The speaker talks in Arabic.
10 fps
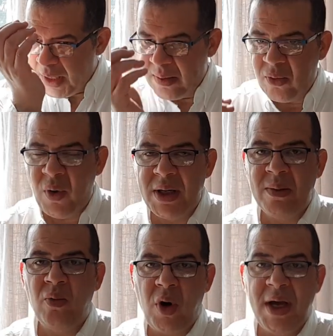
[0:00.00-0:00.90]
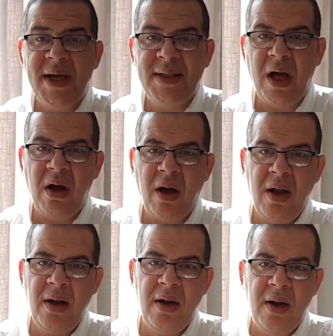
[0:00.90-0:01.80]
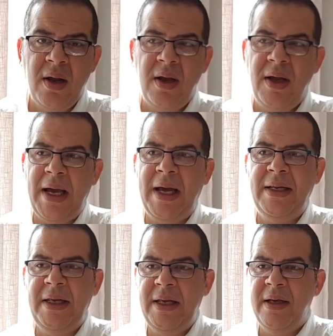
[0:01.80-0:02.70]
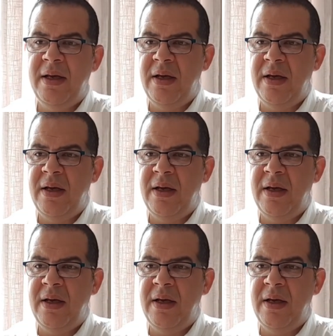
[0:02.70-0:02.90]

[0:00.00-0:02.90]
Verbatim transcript: المواد المقيده اقل يعني